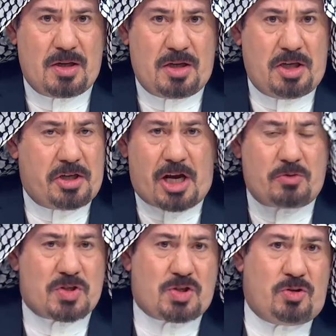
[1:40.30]
إيران
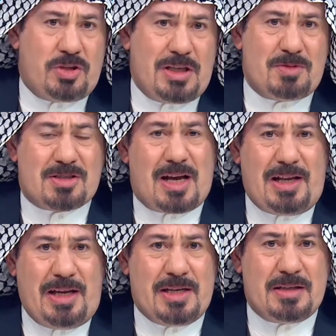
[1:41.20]
والسعودية
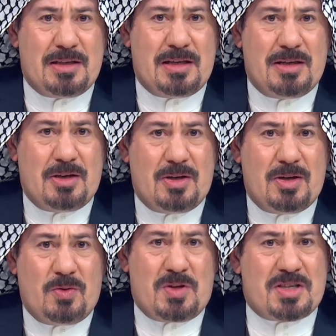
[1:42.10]
متصالحين
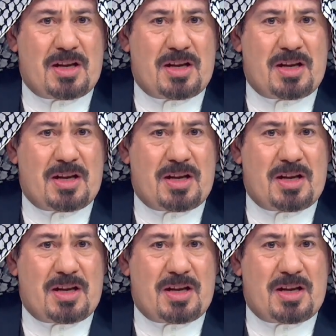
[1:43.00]
وزير